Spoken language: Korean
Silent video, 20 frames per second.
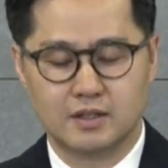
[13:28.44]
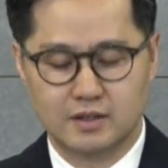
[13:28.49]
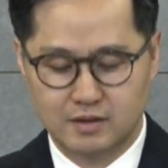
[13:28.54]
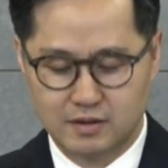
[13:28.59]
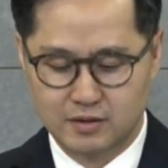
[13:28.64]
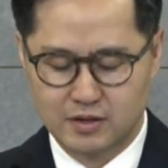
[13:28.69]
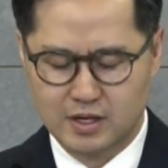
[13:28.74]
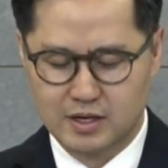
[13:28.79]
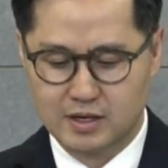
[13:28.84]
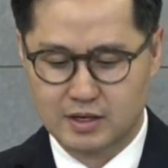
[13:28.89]

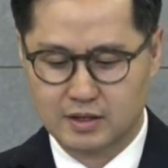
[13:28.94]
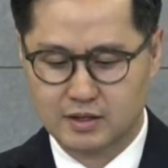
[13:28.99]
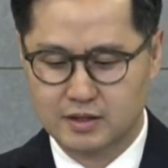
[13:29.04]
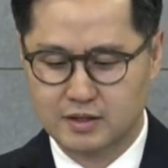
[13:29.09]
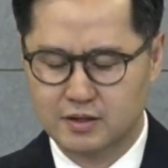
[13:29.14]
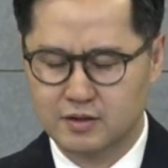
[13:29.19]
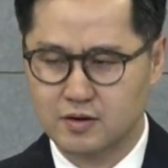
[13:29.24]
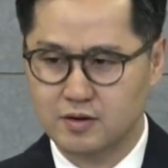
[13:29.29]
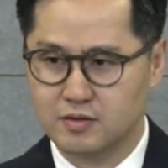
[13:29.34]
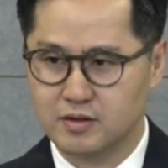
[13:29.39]
그러나
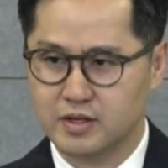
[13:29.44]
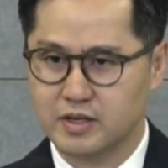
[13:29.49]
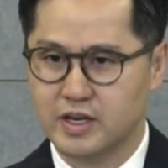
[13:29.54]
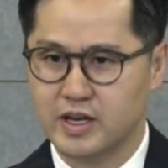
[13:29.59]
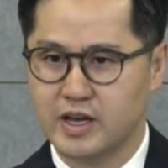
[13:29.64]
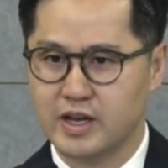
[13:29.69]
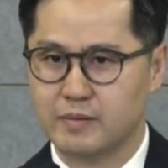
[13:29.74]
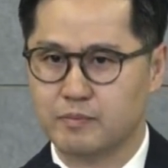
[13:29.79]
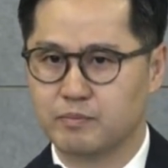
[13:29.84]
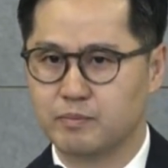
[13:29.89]

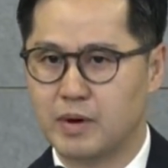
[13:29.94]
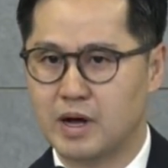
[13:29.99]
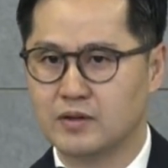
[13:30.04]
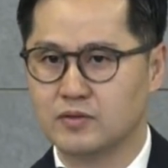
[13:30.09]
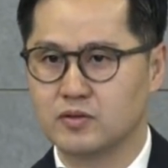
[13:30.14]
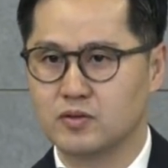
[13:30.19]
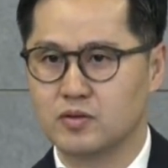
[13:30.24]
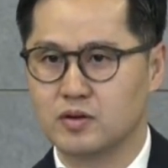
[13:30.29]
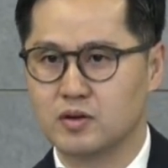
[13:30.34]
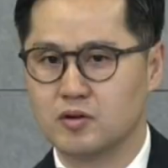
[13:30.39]
그렇게
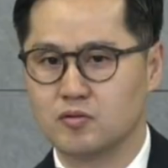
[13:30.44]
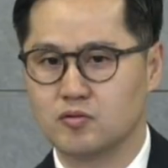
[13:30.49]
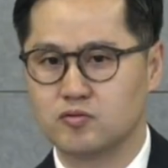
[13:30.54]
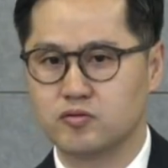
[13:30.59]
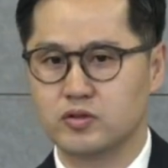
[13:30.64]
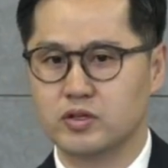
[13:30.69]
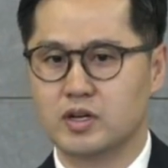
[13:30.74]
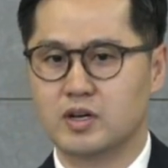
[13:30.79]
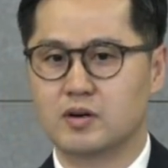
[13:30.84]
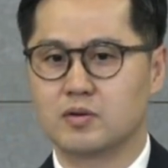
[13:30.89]
반성하고
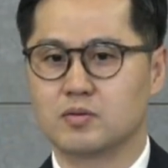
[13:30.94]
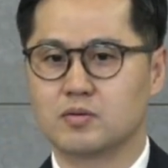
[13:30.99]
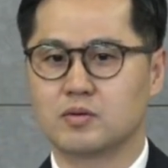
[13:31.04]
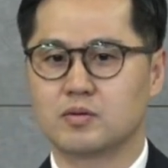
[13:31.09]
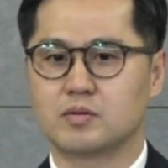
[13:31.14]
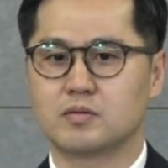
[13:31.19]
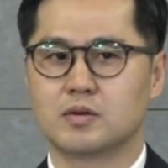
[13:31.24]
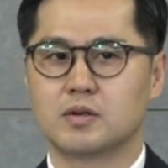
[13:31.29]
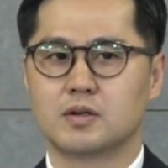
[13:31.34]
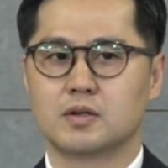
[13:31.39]

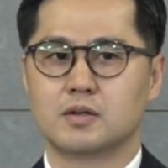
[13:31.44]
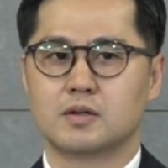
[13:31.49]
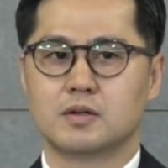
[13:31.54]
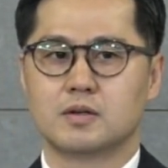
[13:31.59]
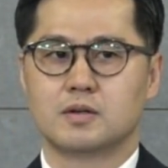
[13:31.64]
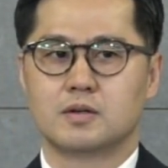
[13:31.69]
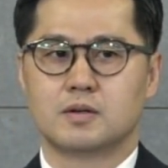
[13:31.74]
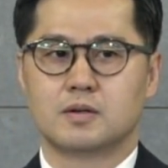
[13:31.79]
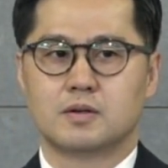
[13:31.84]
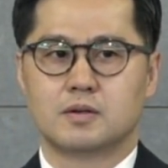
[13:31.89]
후회하고
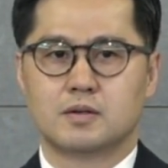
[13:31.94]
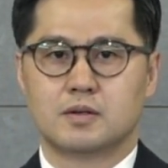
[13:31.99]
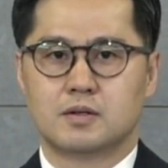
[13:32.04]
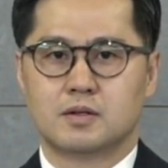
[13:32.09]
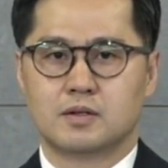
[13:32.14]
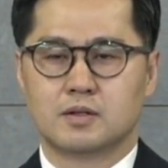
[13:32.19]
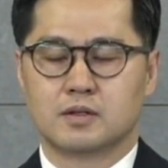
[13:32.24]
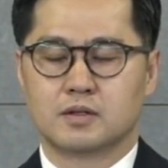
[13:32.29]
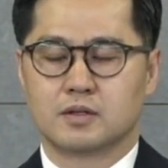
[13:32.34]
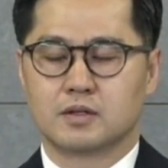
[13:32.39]

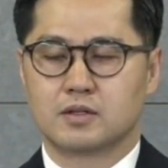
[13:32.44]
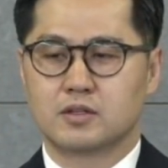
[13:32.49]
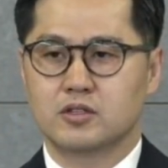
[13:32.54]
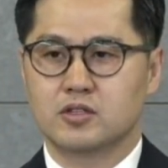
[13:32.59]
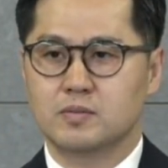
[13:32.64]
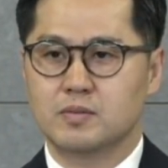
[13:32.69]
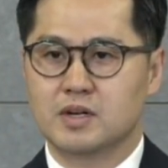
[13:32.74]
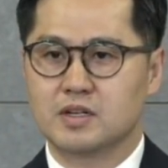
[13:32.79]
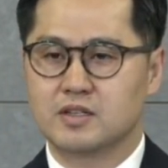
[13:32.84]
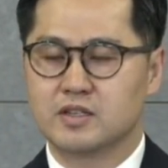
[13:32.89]

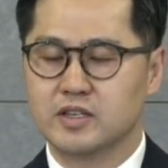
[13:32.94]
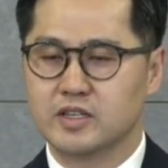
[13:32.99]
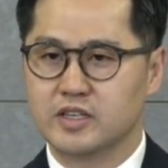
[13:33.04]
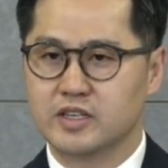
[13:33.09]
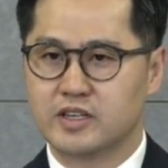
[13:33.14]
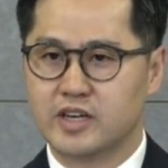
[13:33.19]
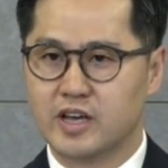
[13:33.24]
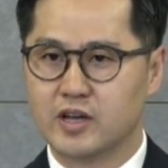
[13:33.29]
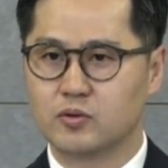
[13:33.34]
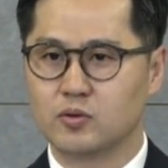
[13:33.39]
그렇지만 그
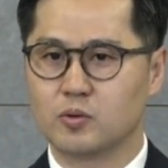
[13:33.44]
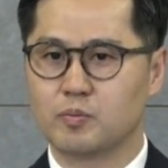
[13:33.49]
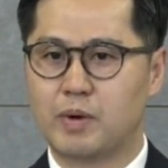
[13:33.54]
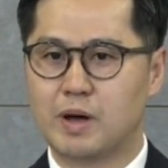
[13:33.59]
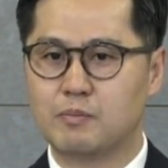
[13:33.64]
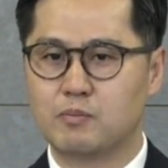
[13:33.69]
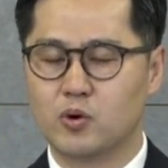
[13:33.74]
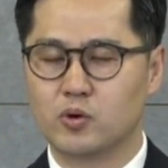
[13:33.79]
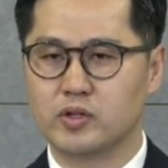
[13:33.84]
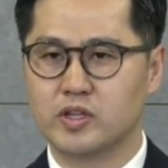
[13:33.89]
일이 계속
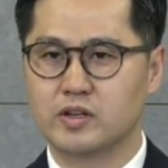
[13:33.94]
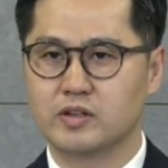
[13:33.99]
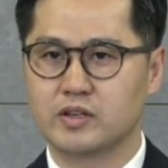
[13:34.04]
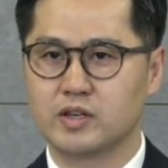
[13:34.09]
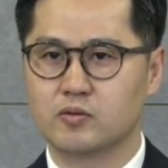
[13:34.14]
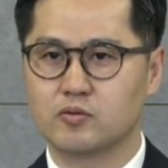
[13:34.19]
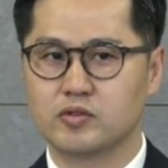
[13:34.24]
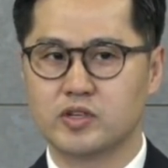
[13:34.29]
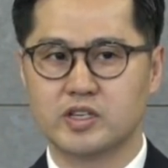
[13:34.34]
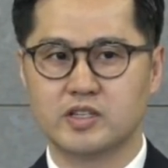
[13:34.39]
반복되는
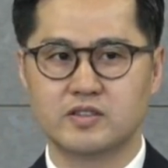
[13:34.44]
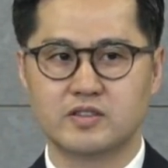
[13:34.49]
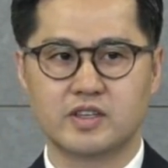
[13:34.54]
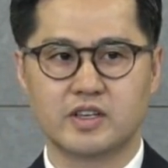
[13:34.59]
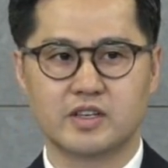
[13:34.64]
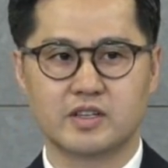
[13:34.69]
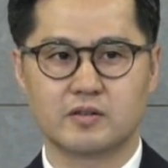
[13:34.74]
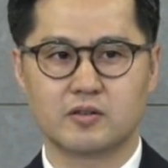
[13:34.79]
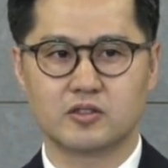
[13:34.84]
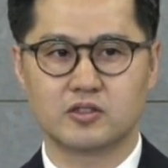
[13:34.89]
게 우리의
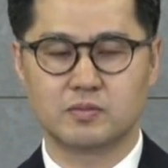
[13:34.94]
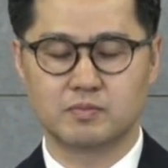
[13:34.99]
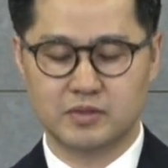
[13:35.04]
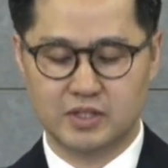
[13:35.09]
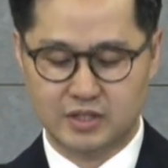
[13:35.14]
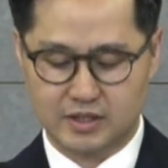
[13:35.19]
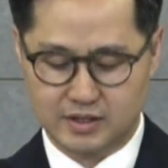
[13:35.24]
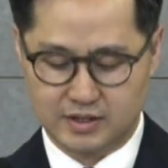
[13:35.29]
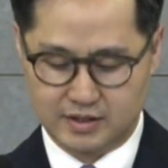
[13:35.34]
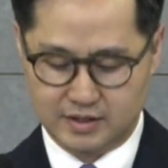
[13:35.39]
인생인
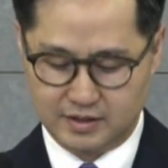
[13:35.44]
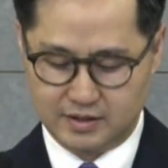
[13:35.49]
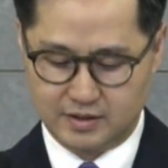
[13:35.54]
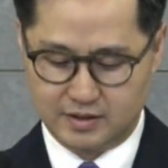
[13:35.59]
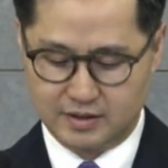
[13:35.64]
것입니다.